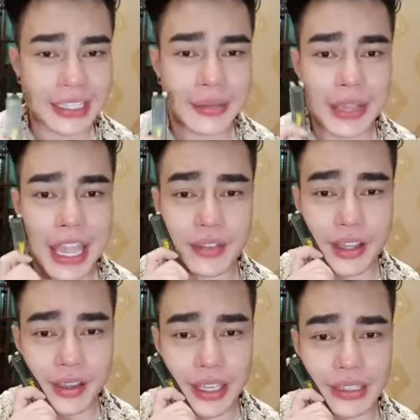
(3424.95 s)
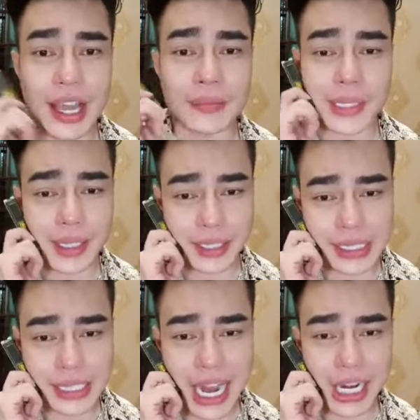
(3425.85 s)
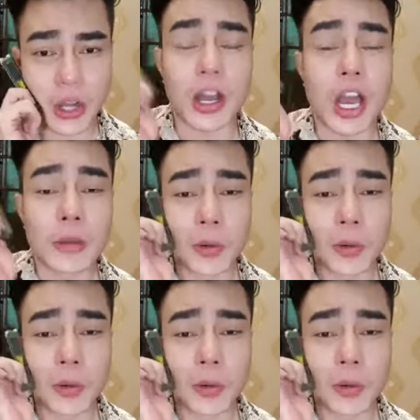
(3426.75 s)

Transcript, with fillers: trăm ngàn mà cực kỳ thơm cực kỳ sang luôn